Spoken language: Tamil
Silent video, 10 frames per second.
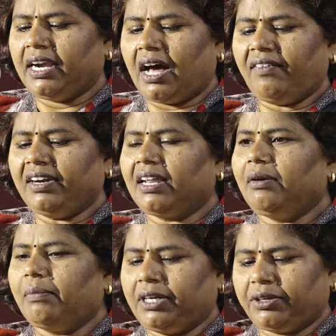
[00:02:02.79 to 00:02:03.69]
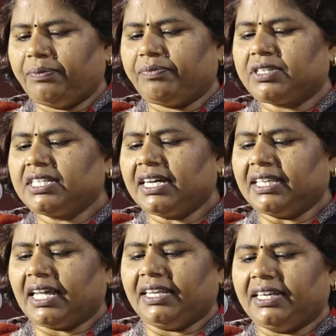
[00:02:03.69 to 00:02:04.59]
நாவல்கள் மற்றும்
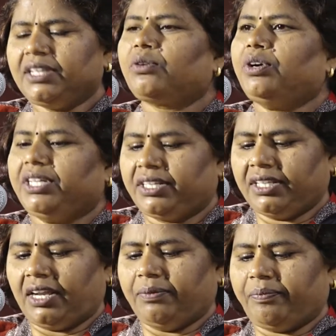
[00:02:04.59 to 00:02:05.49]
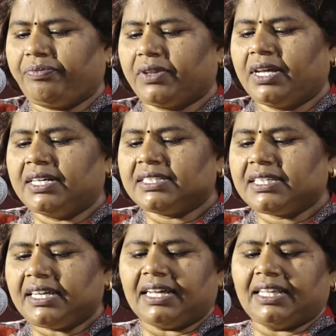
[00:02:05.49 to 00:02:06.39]
சிறுகதைகள் எழுதி கொண்டு இருந்தாலும்
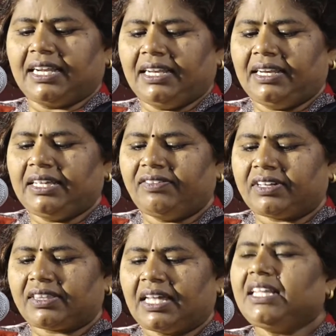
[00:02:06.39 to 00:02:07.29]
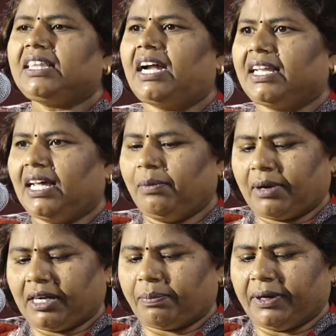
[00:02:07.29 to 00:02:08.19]
சிறுகதைகளில் இவர் தனித்து அடையாளம்
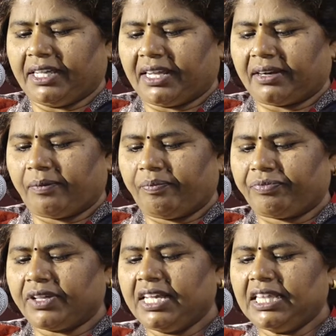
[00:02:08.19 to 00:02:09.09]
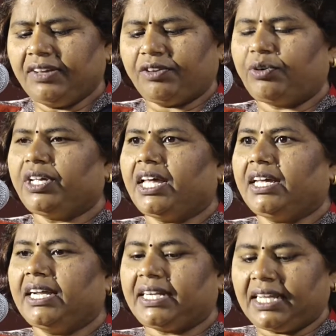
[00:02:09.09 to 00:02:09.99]
கட்டப்படுகிறார் இது இவருடைய
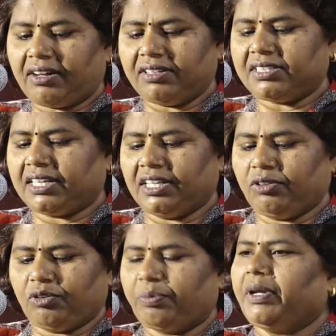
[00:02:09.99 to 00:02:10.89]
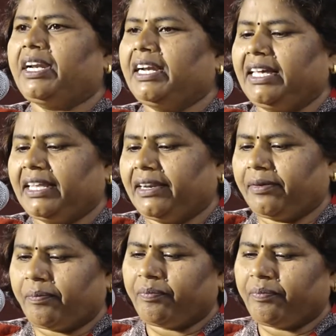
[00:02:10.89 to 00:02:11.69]
எட்டாவது சிறுகதை தொகுப்பு என்று நினைக்கிறேன்